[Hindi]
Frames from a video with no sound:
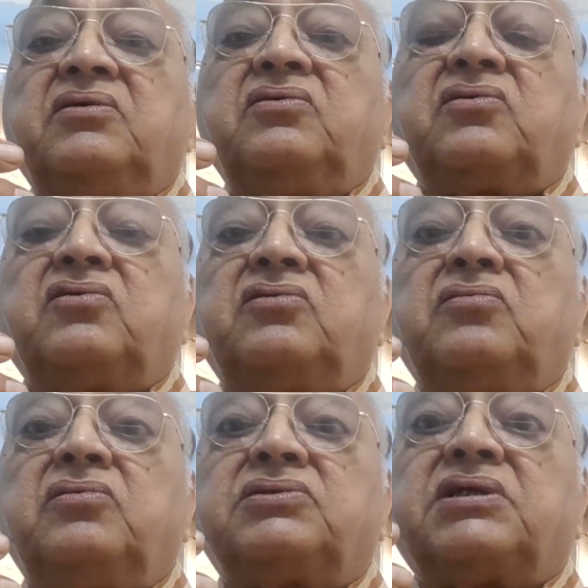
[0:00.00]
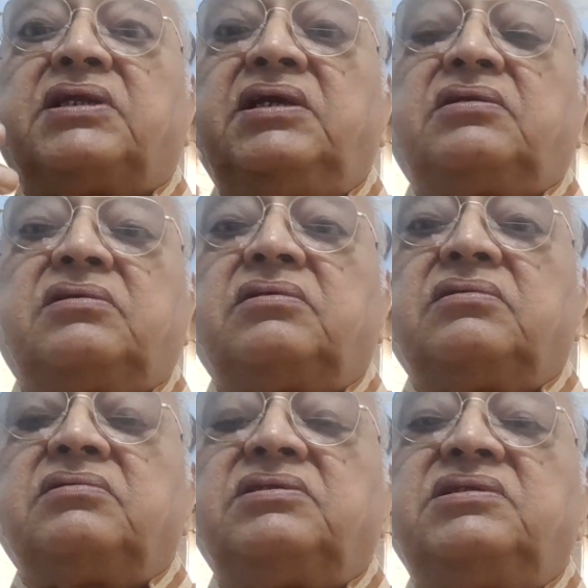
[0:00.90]
उनको सटीक
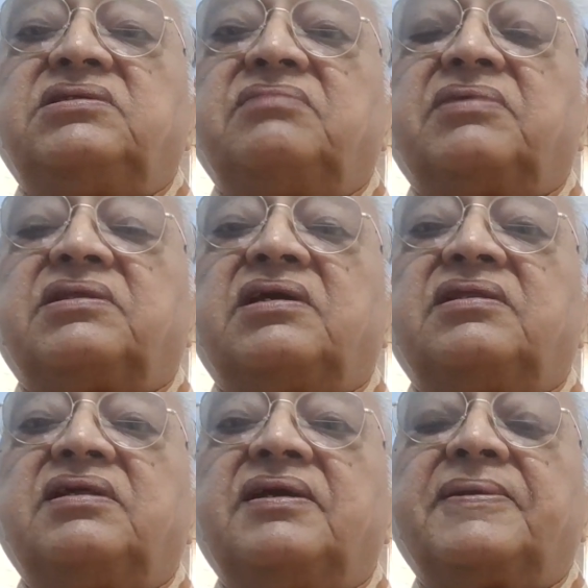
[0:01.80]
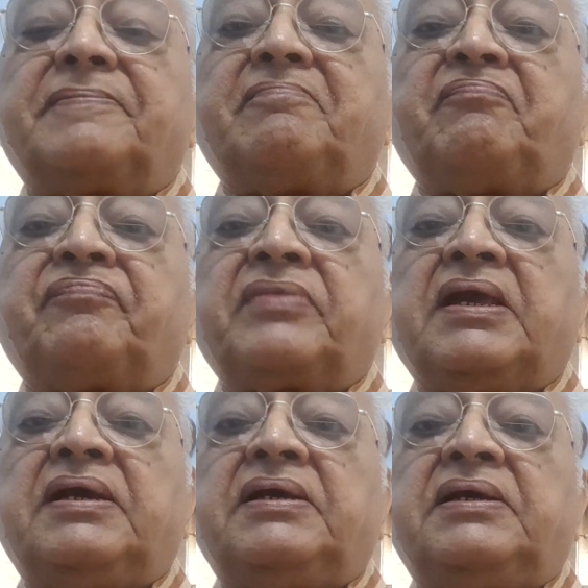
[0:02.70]
चीज़ें बताते हैं
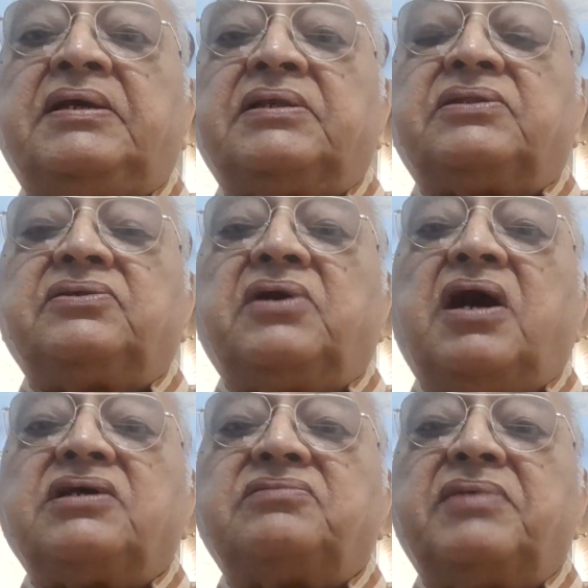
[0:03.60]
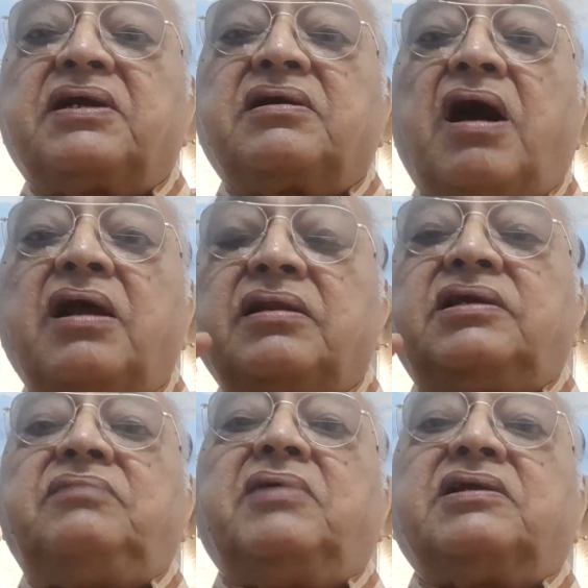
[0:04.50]
तो आज मैं कान
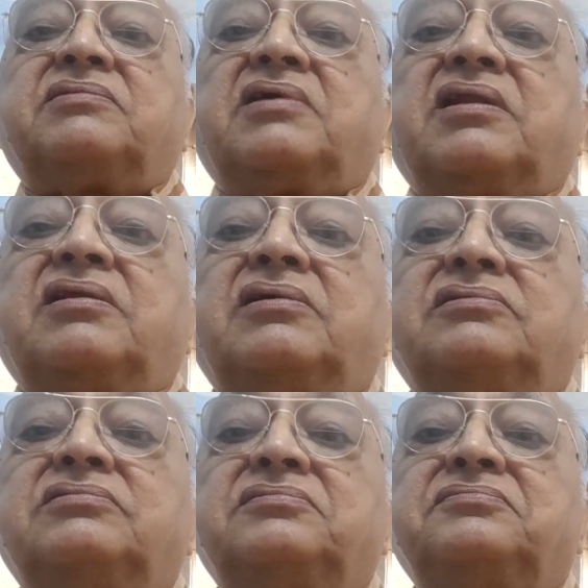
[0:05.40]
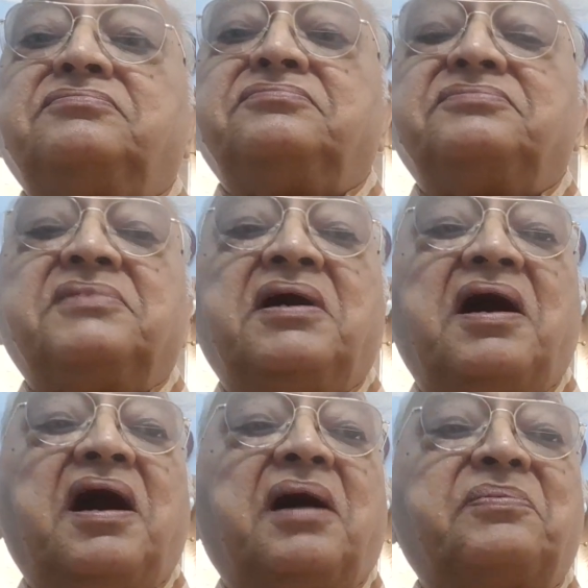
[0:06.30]
की बात कर रहा हूँ
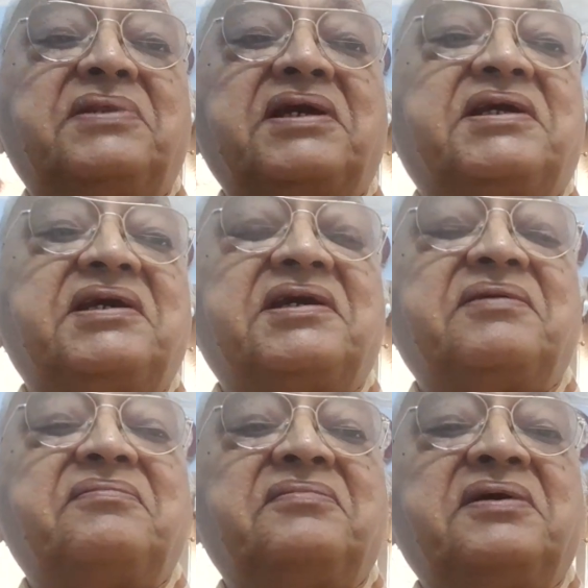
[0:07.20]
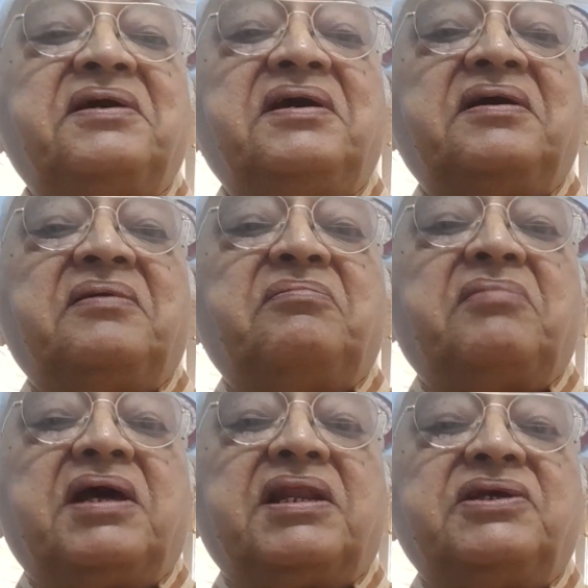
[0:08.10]
आप देखिए
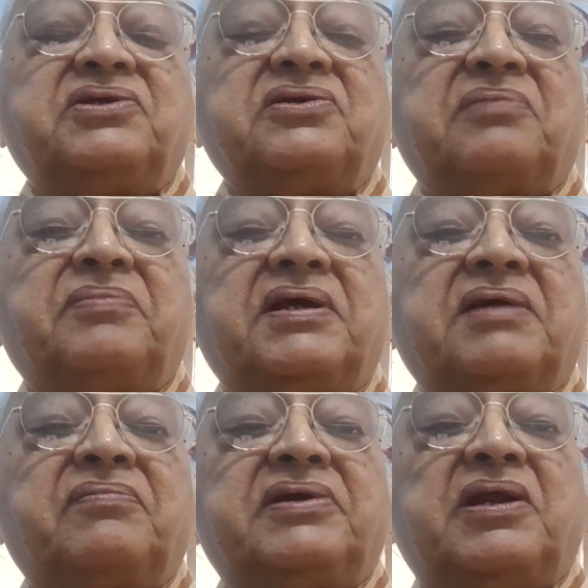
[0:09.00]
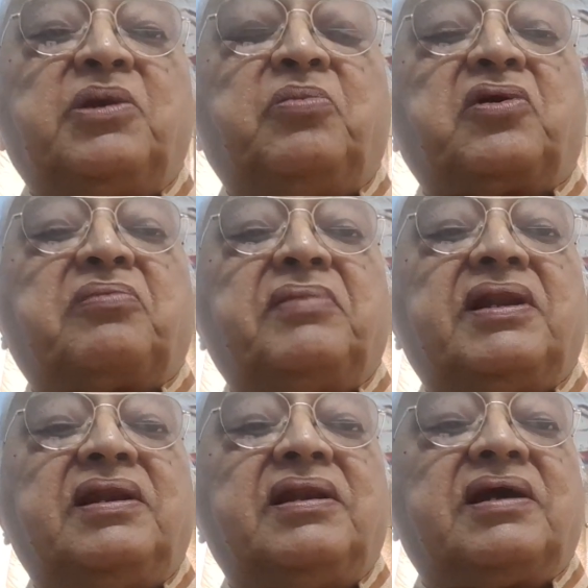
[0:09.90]
मैंने जो अपने येलो बुक में
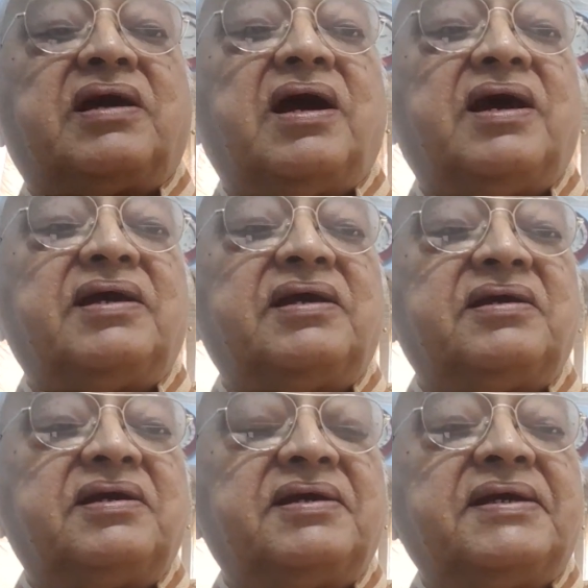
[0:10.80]
लिखा है ये